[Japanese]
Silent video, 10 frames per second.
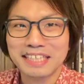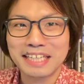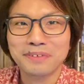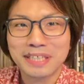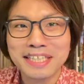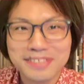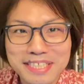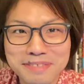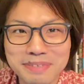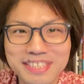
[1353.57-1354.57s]
あの必ず
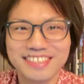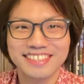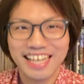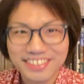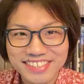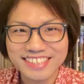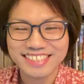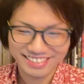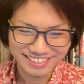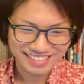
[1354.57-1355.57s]
チェックします。ありがとうございま
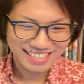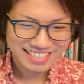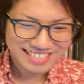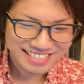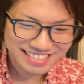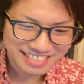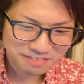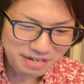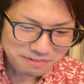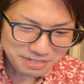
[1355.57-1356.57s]
す。じゃあ続い
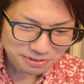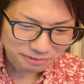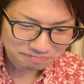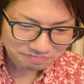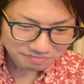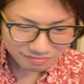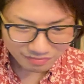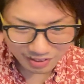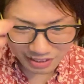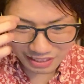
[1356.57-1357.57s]
てまいりましょ
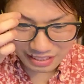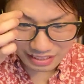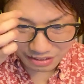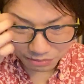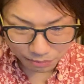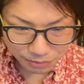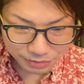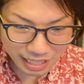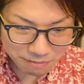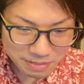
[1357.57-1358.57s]
う。えっと
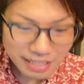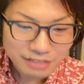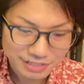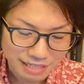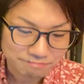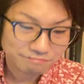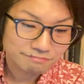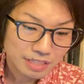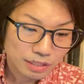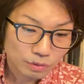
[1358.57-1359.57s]
ルナメタルさん、
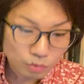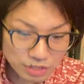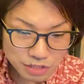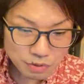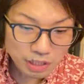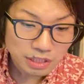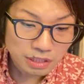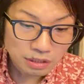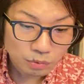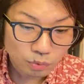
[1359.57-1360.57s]
こんにちは。気
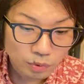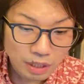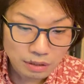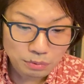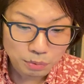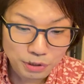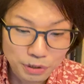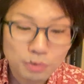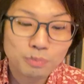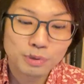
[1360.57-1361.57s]
になったことがある時
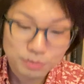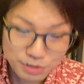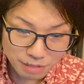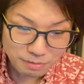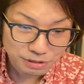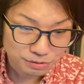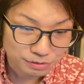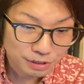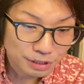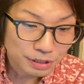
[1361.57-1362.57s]
だけコメントしてま
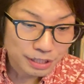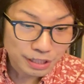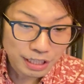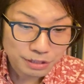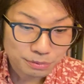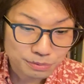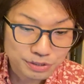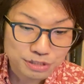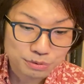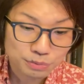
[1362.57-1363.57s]
す。えー、アイドルの
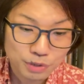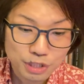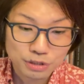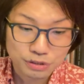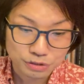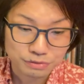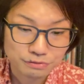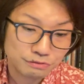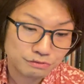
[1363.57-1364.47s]
接触の件です。